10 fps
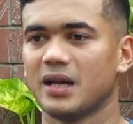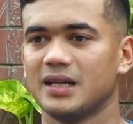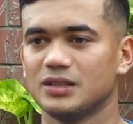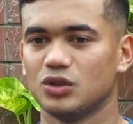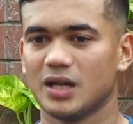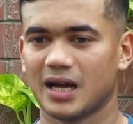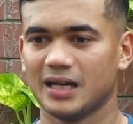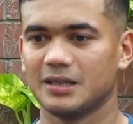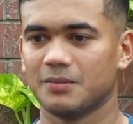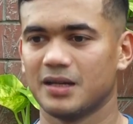রেখে যদি
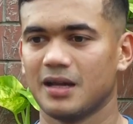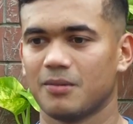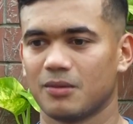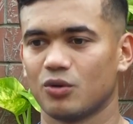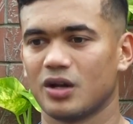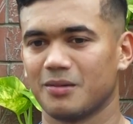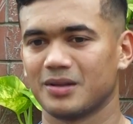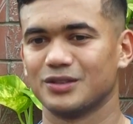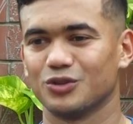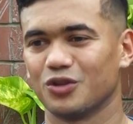আগাইতে পারি আমার মনে
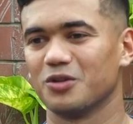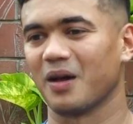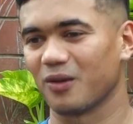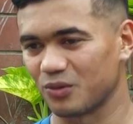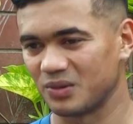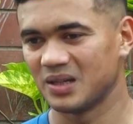আমাদের জন্যই ভালো